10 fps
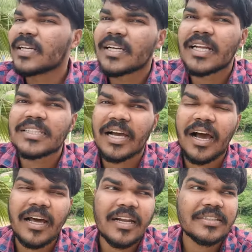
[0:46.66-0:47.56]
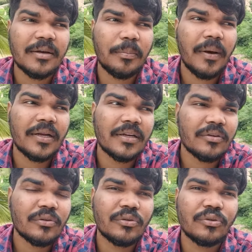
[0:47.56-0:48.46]
ఇంకా చాలా చెప్పాలి
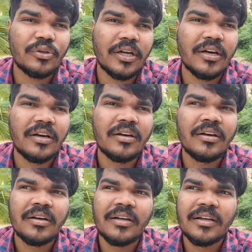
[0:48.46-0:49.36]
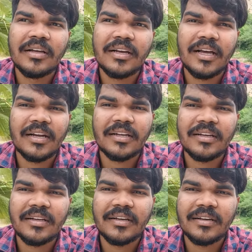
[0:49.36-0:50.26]
అనుకుంటున్నా కానీ
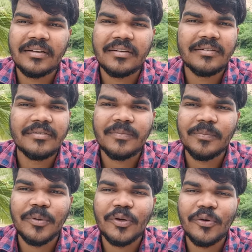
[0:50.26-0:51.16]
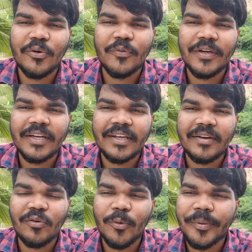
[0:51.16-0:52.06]
మీకు వినే
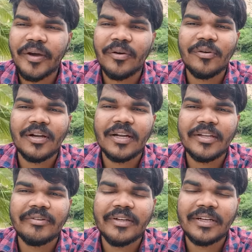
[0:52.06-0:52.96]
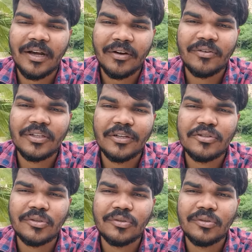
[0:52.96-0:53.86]
ఓపిక కూడా లేదు అని నాకు
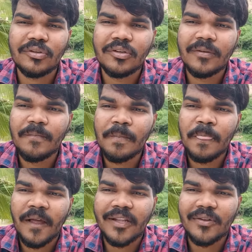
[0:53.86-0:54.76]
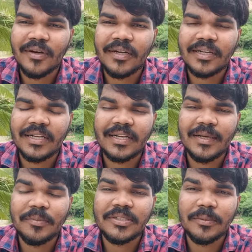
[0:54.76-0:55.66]
తెలుసు అందుకని
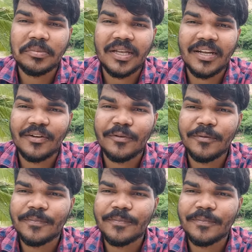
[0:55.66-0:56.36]
నేనేమి చెప్తలేను